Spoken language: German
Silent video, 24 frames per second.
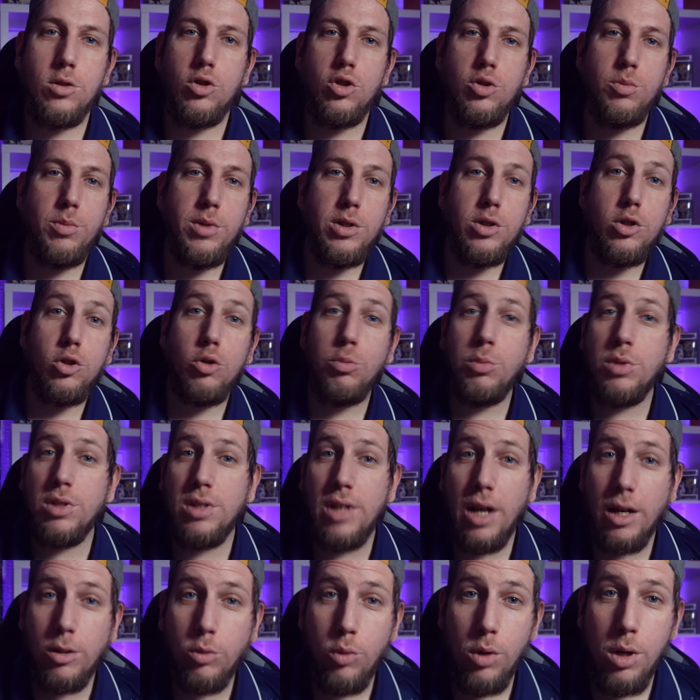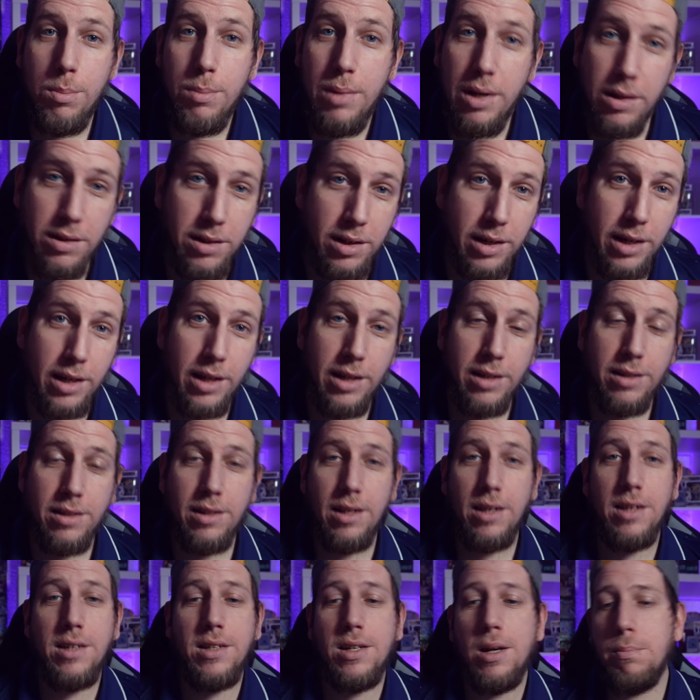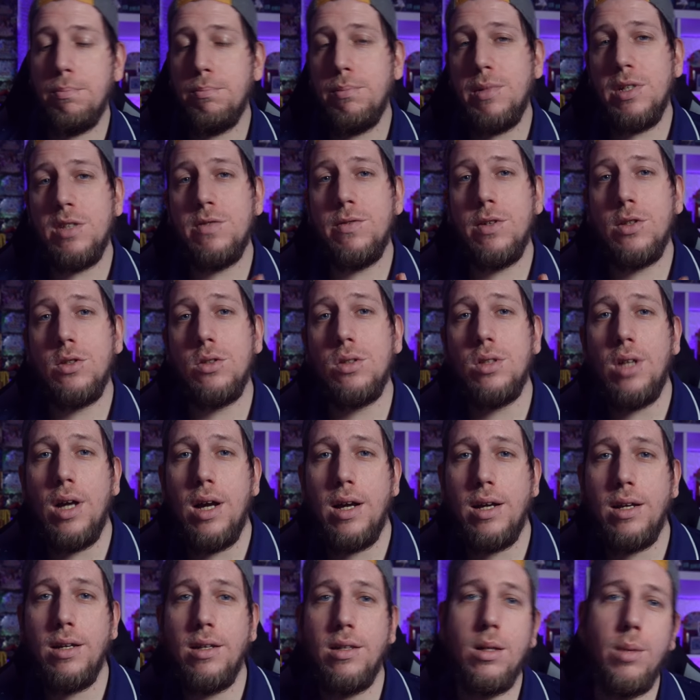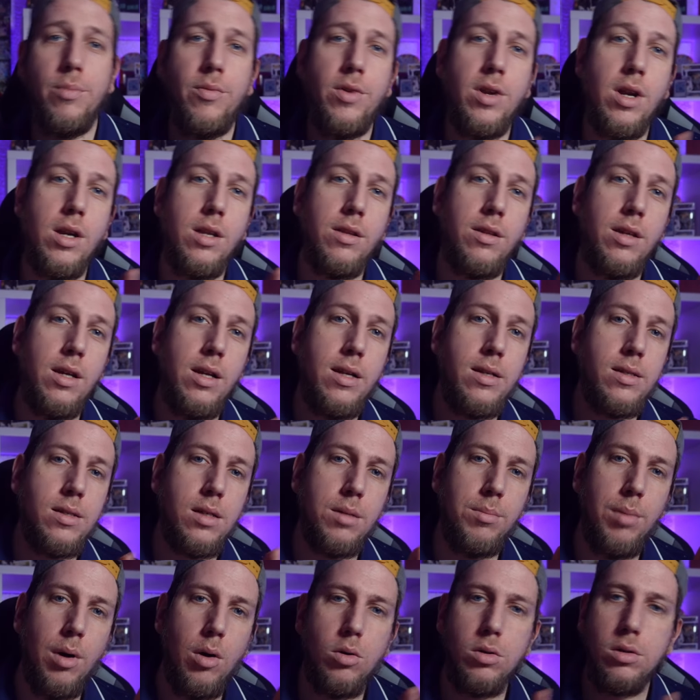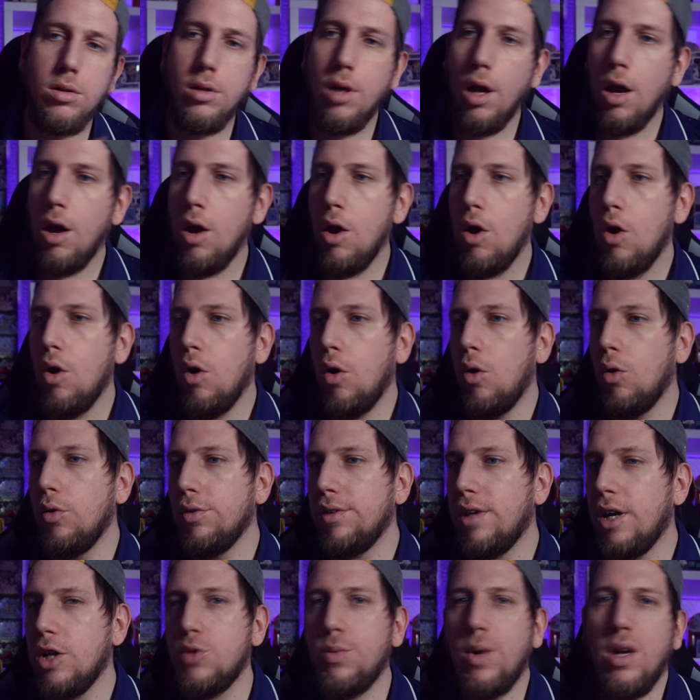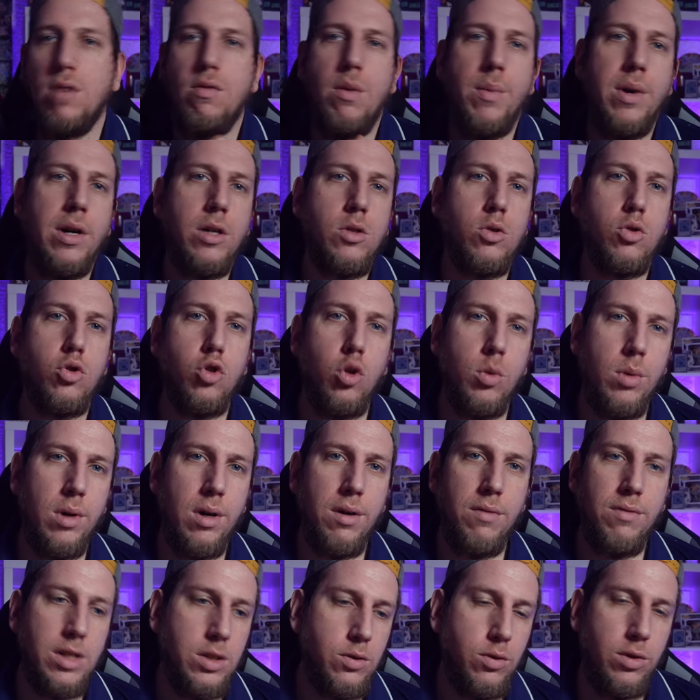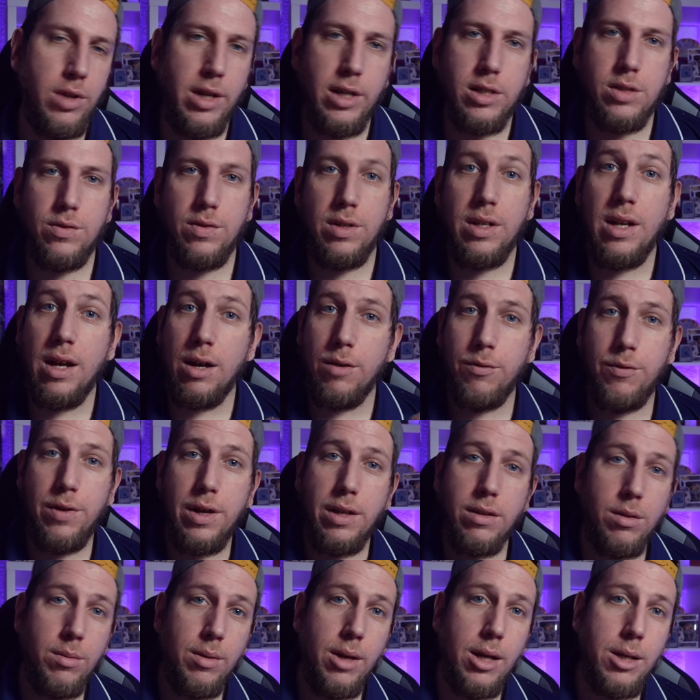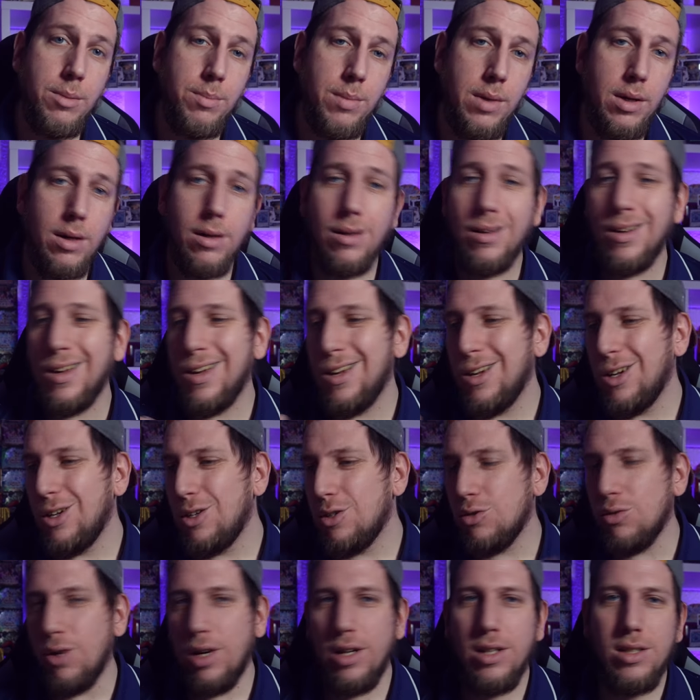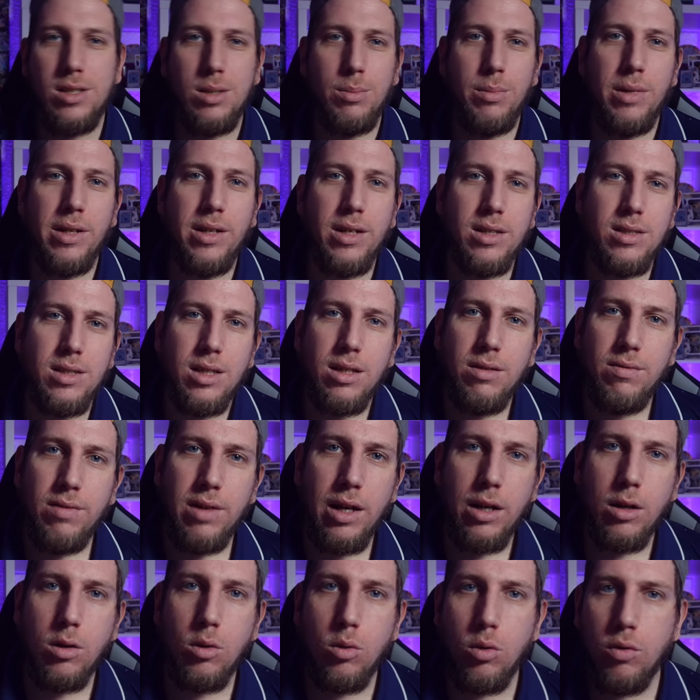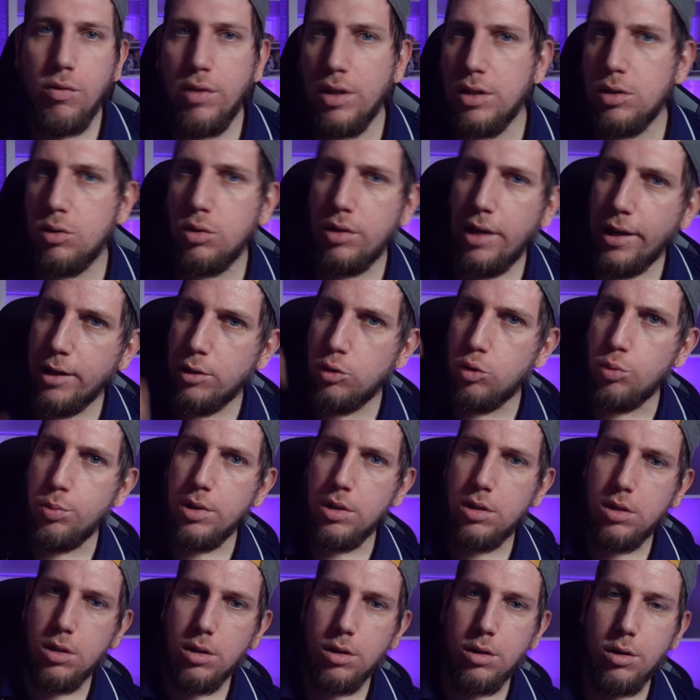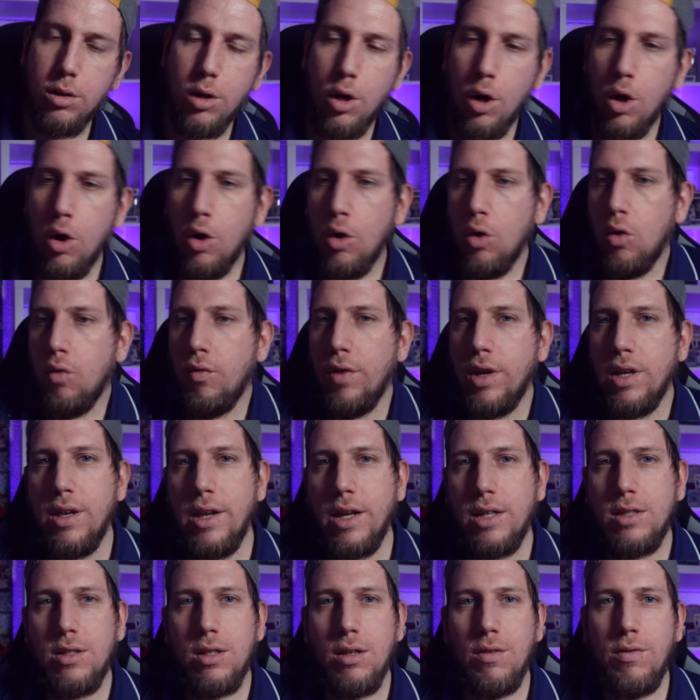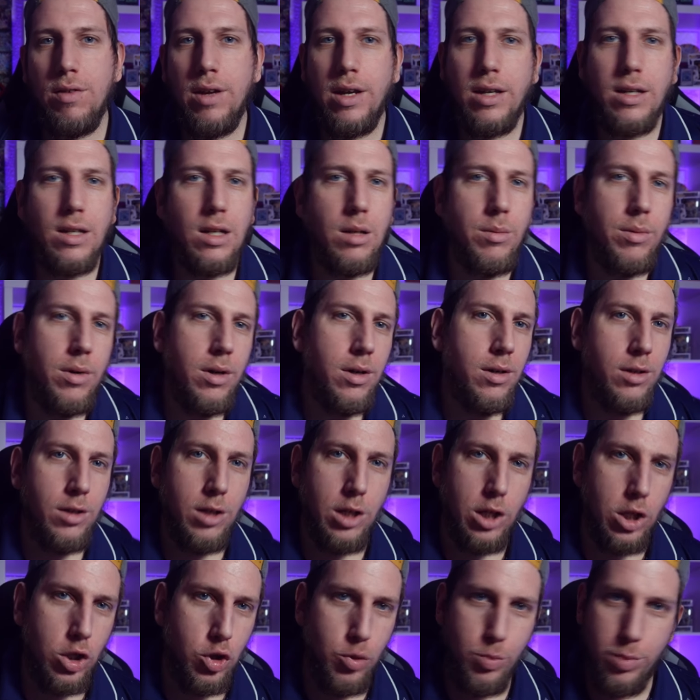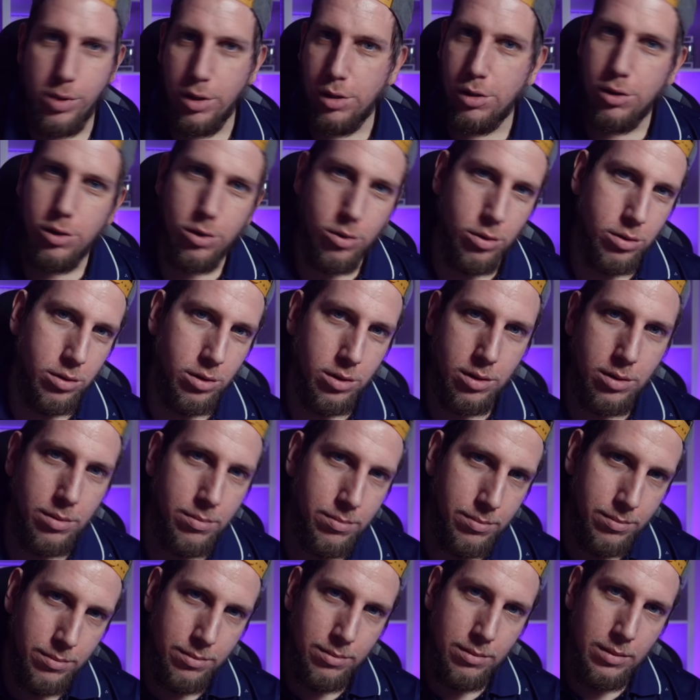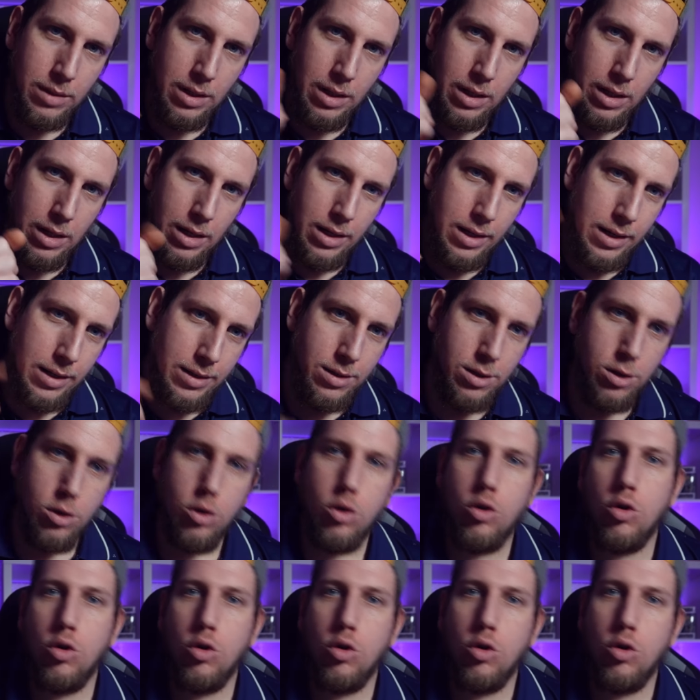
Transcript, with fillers: uns ein bisschen über das aktuelle Meta reden, denn ich habe ein bisschen was zu sagen. Ich habe wieder eine T-List gebaut und da sprechen wir mal ganz kurz darüber, was für Decks wir nach Phantom Nightmare so alles im Meta sehen werden und was für Decks zu beat sind und welche Decks ihr vielleicht lieber nicht spielen solltet. Let's